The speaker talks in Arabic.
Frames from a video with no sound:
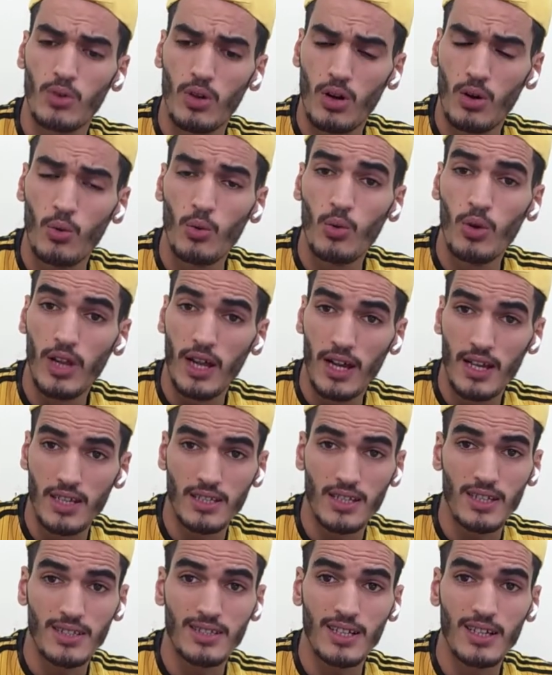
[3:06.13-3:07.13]
اول
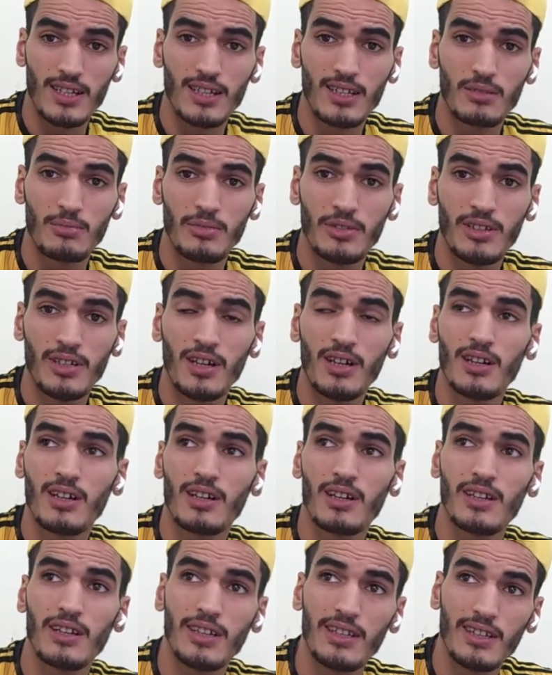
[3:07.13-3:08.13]
حاجه تاكد منها
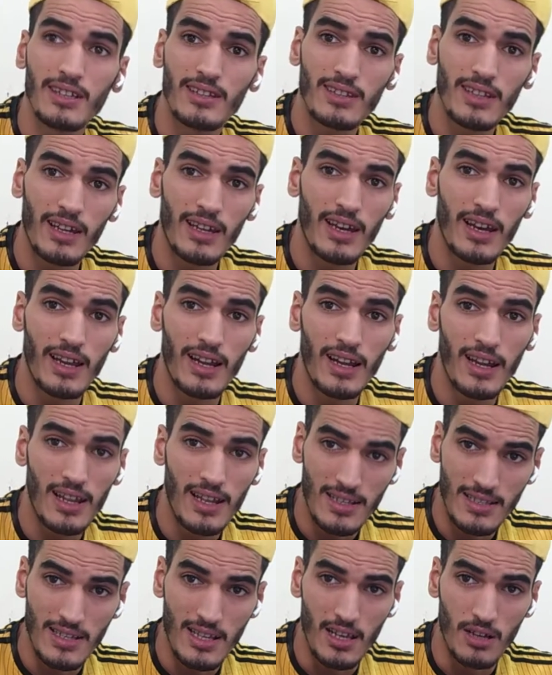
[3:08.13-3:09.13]
هي الطياره على
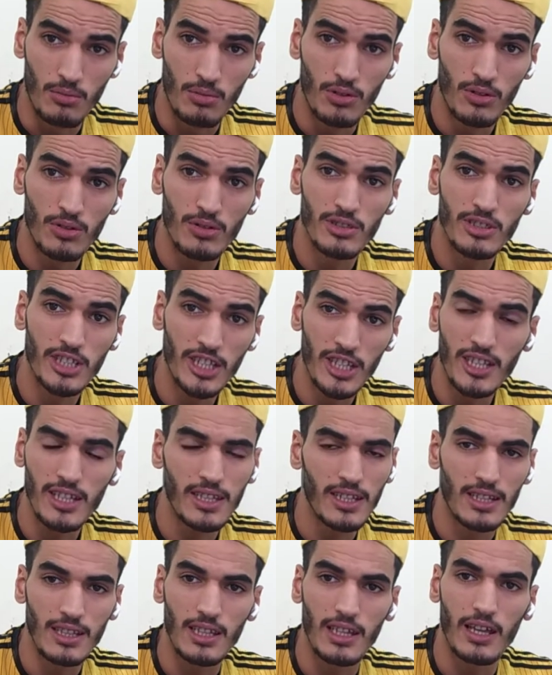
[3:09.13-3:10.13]
حسابه تيكي
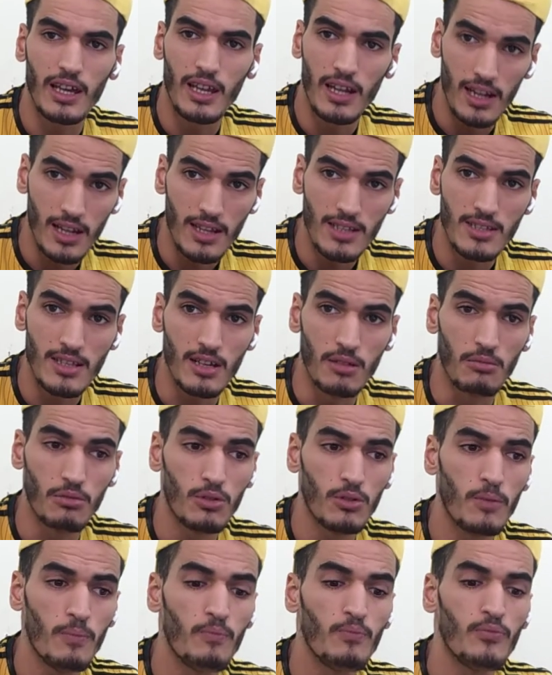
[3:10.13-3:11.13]
ديال الطياره على
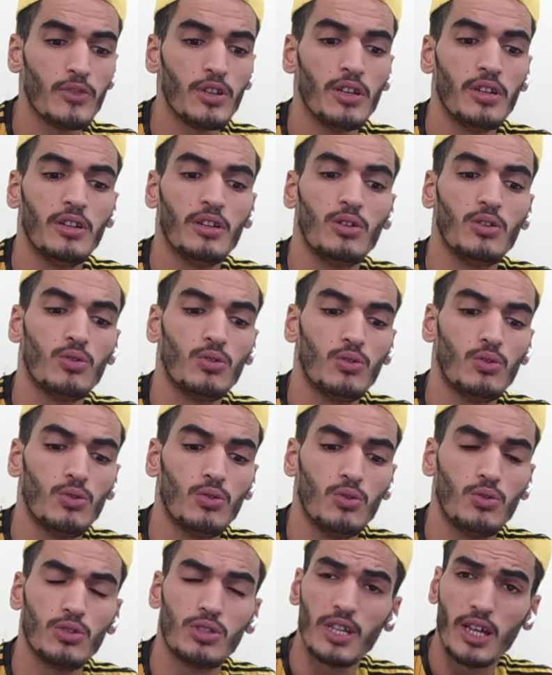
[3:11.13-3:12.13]
حسابه
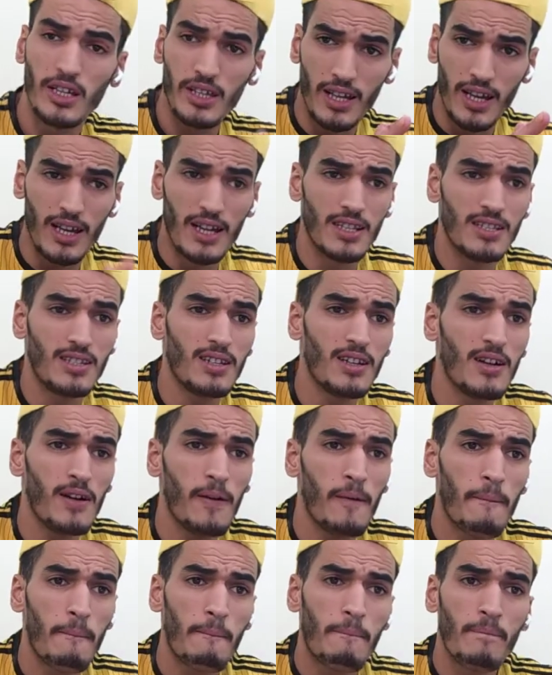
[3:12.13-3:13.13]
وثاني حاجه
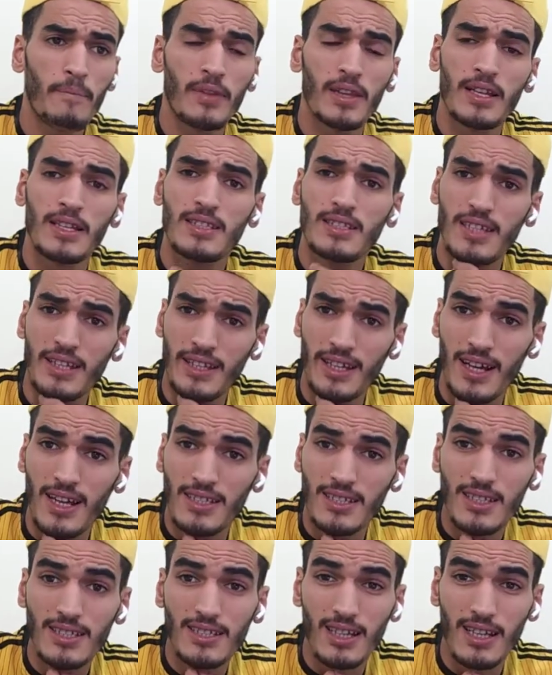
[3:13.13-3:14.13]
ثاني
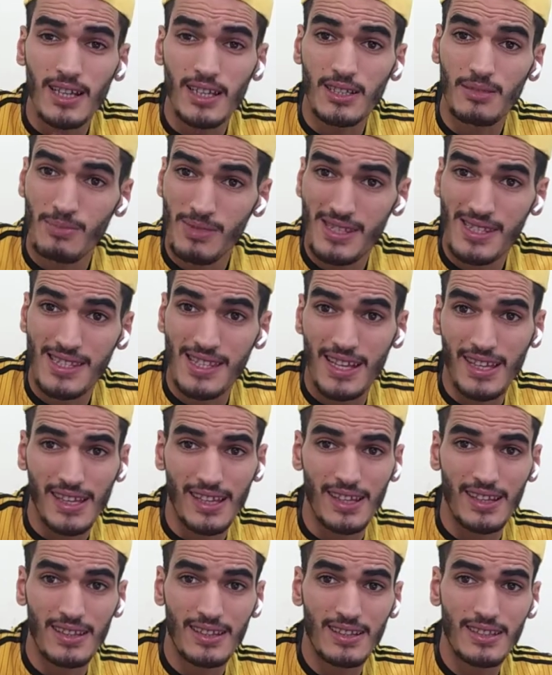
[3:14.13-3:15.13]
حاجه تاكد من
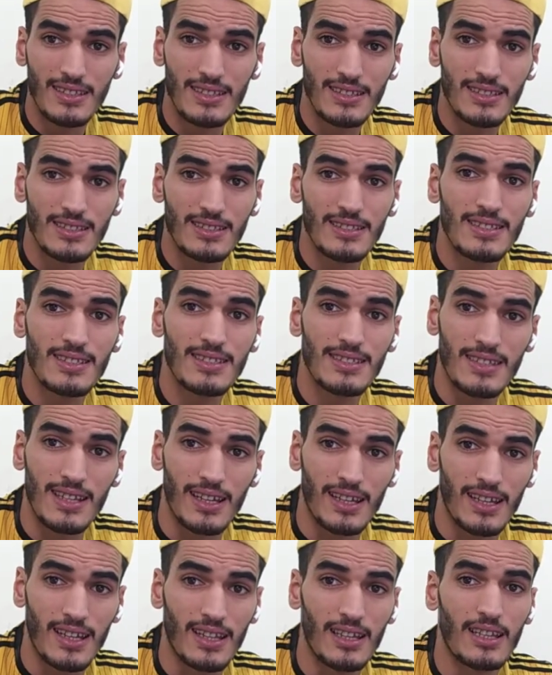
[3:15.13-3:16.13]
السكن
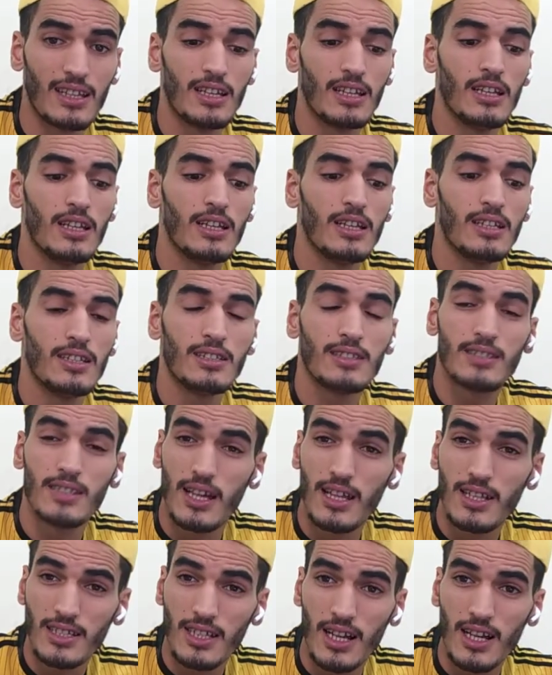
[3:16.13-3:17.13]
السكن
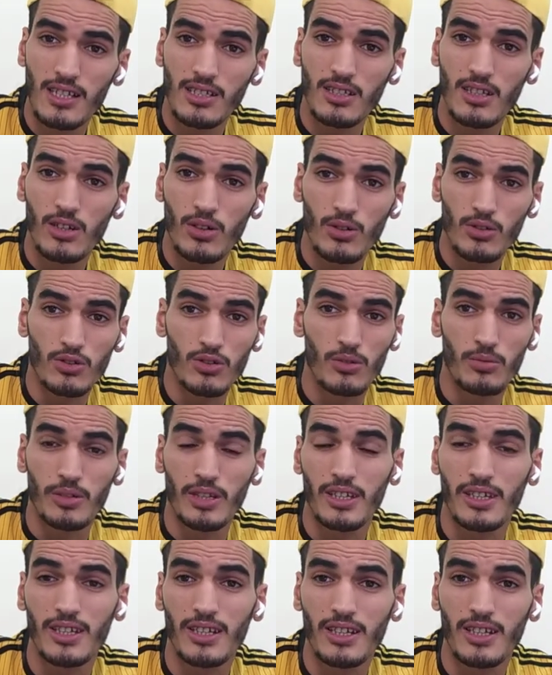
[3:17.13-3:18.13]
ثالث حاجه الرسوم
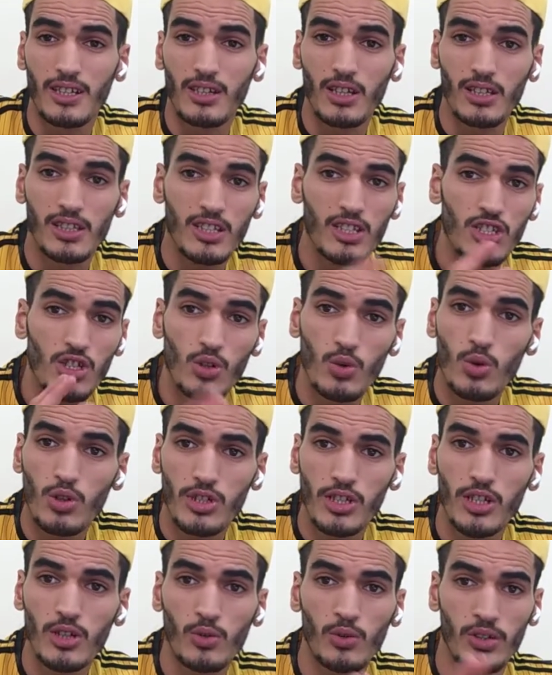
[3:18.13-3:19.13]
يعني داكشي
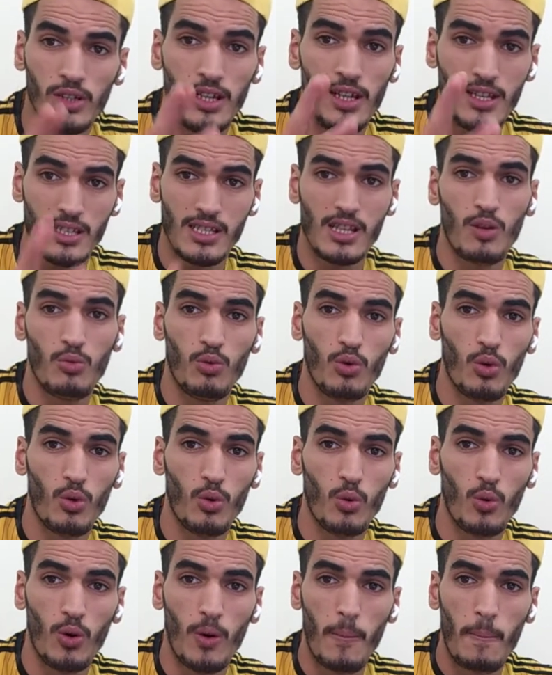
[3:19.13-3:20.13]
كلشي يكون على حسابه
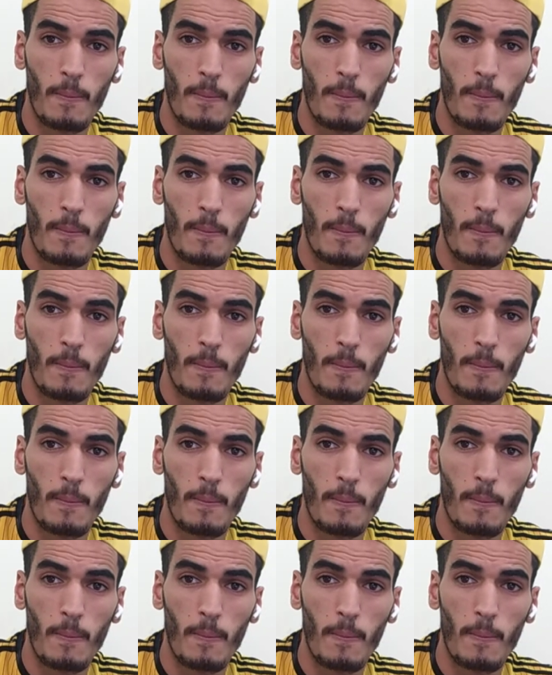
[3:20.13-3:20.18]
هو